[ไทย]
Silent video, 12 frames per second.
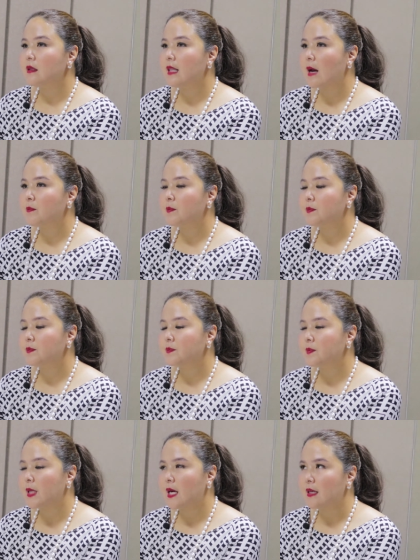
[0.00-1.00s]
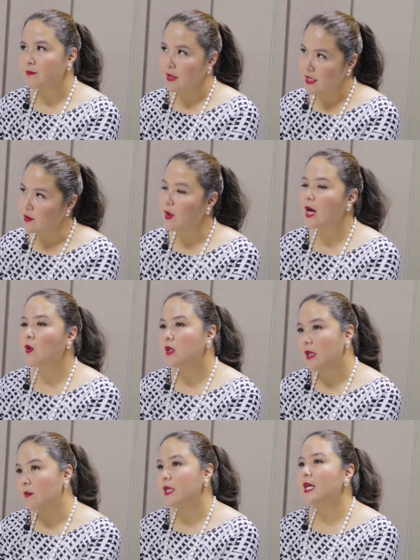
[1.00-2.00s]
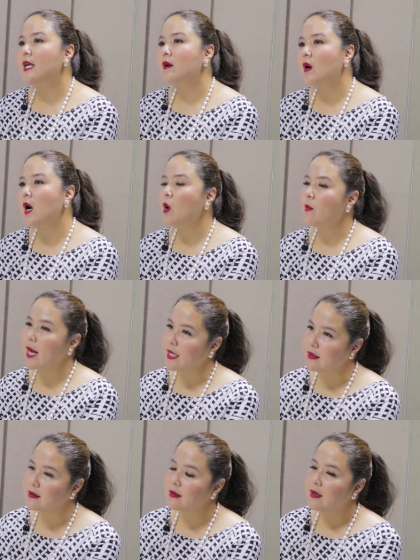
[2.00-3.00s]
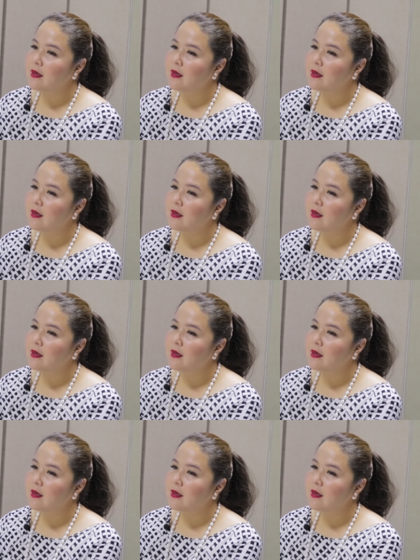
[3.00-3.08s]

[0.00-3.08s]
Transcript: รับหมายถึงว่าคนต่างประเทศก็เข้ามาเยอะ